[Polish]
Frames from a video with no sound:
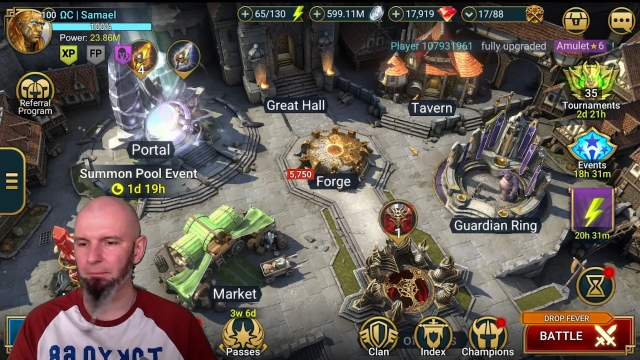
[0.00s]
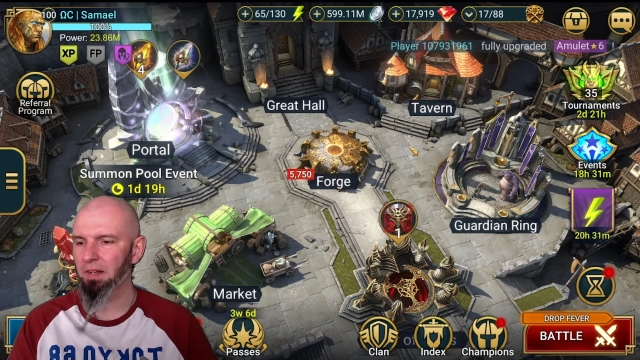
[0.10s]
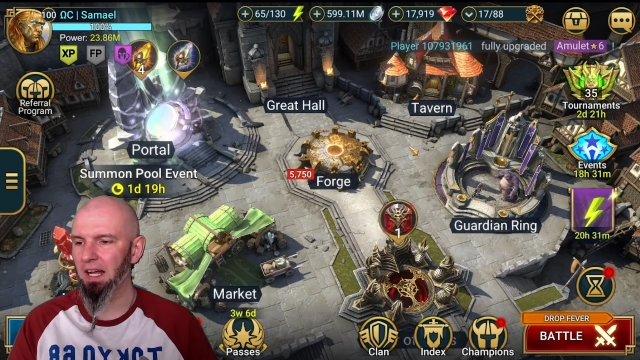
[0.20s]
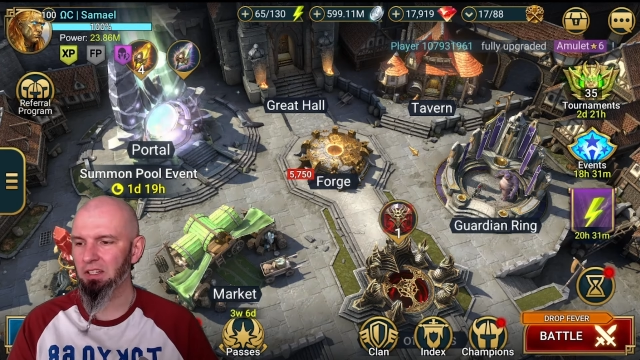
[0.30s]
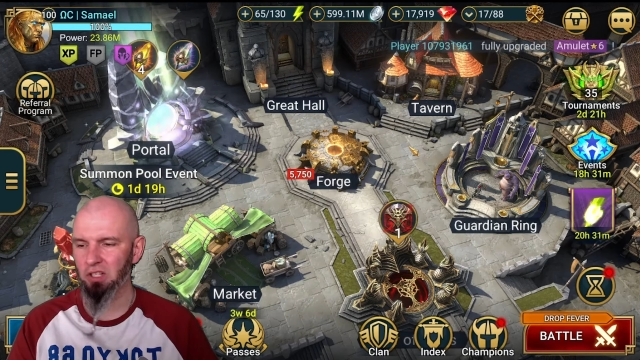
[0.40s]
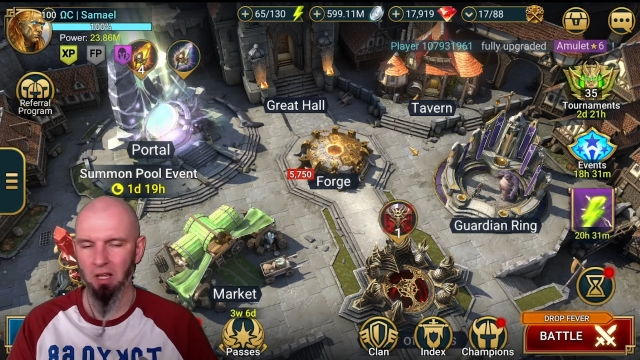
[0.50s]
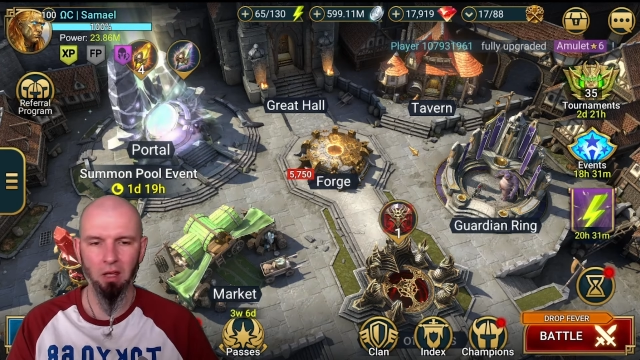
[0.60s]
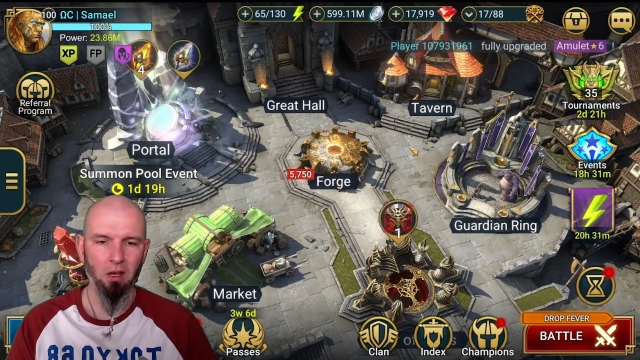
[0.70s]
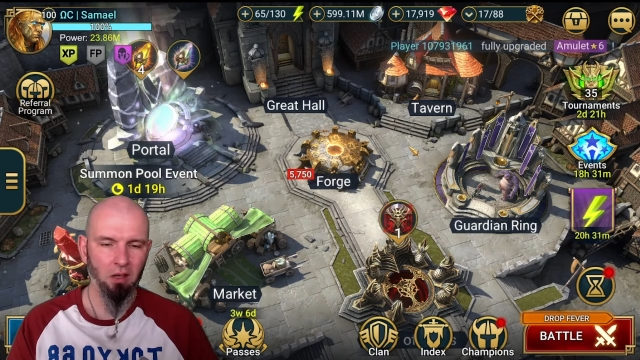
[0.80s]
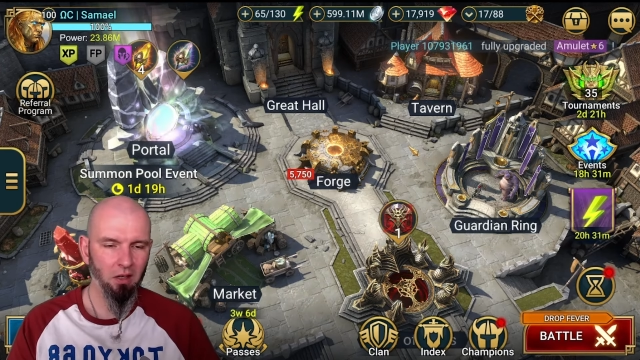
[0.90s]
raczej,
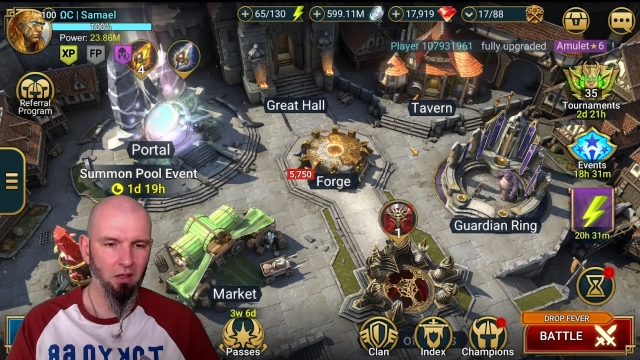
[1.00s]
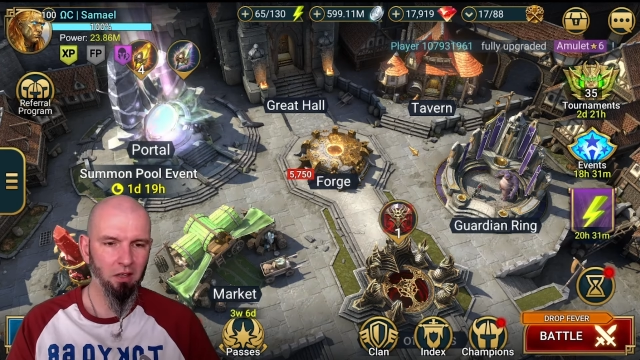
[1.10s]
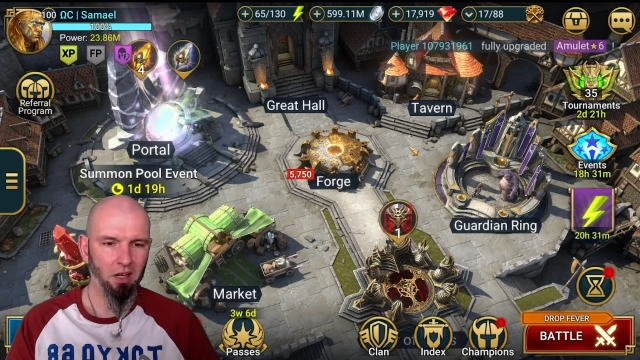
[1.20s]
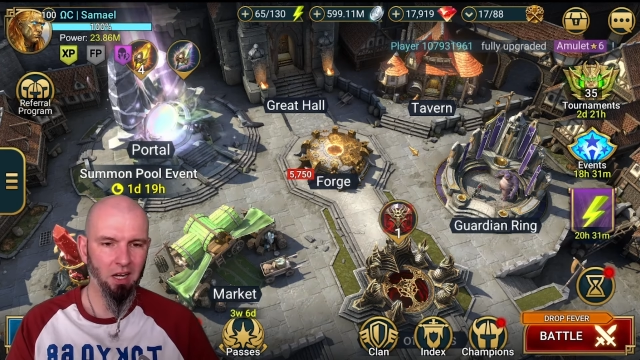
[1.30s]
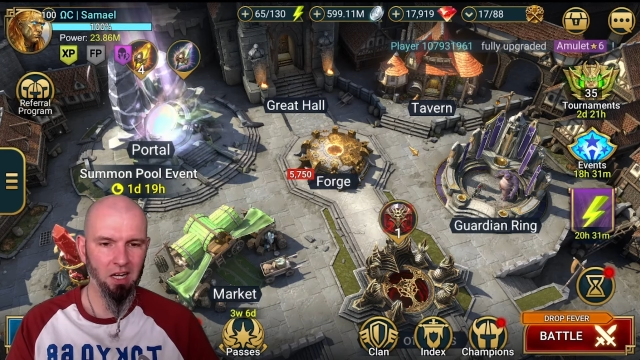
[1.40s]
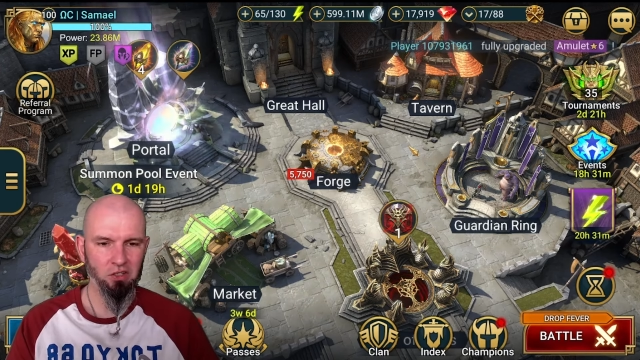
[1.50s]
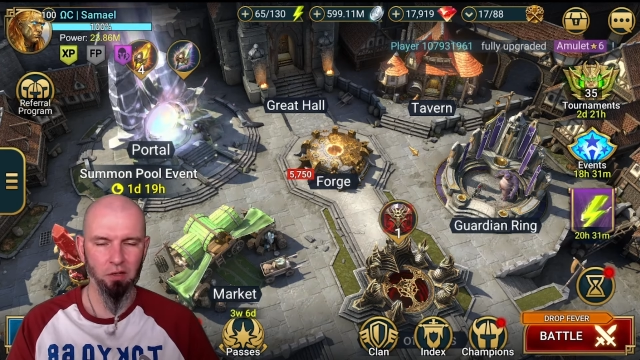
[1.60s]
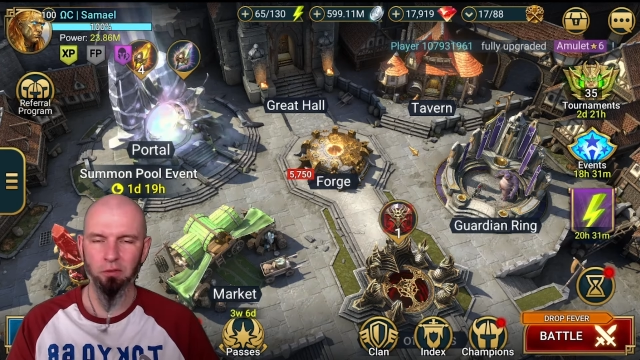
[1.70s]
raczej w